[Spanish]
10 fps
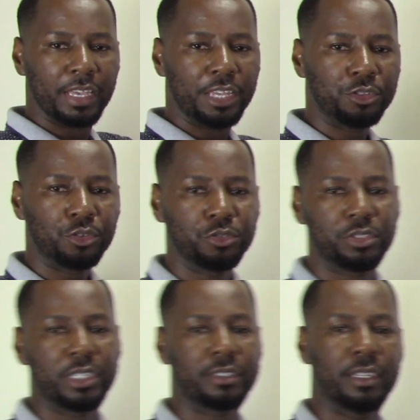
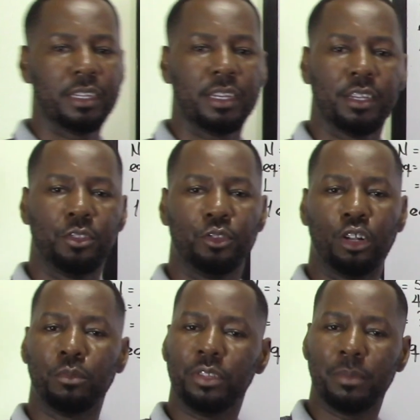entonces no
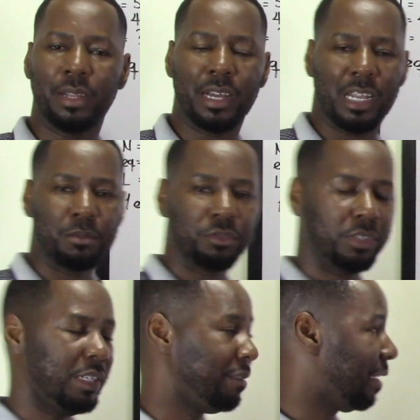lo
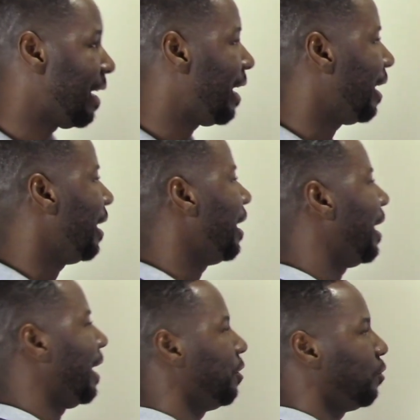multiplicaremos y será
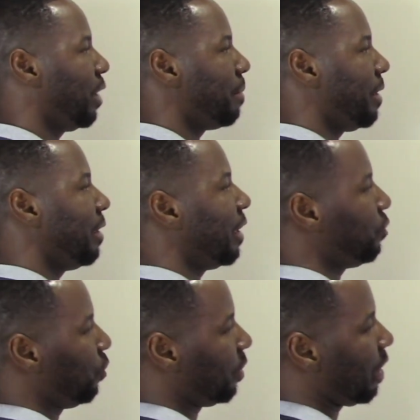
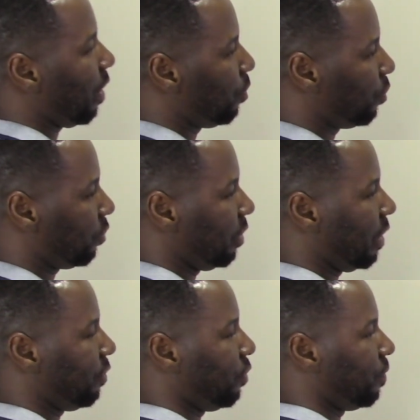solamente su estado de
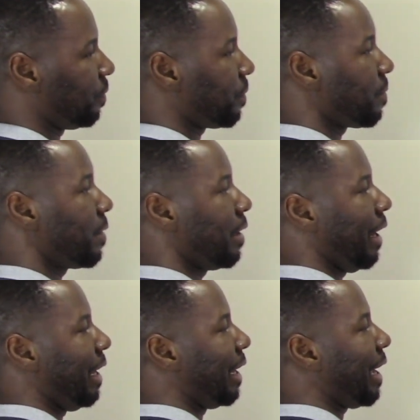oxidación.
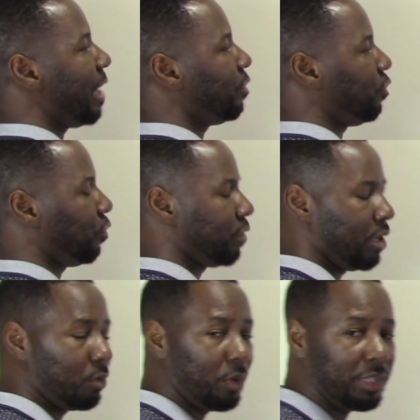El calcio se
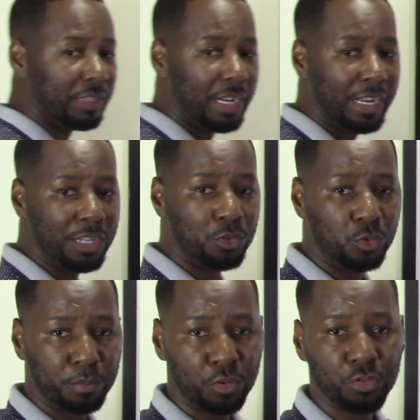encuentra en el
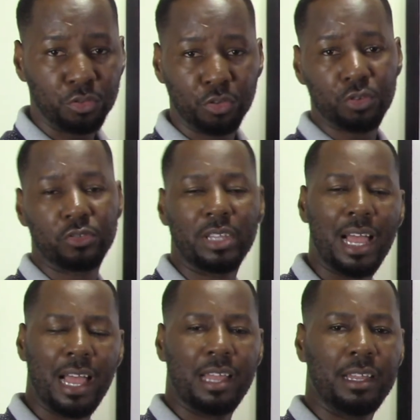grupo
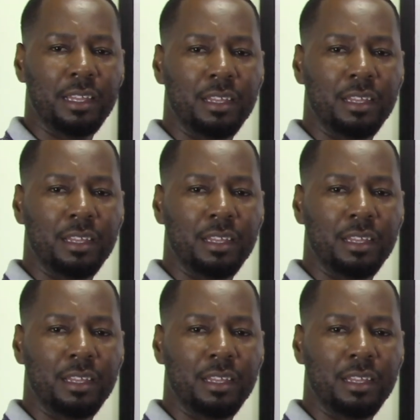2A.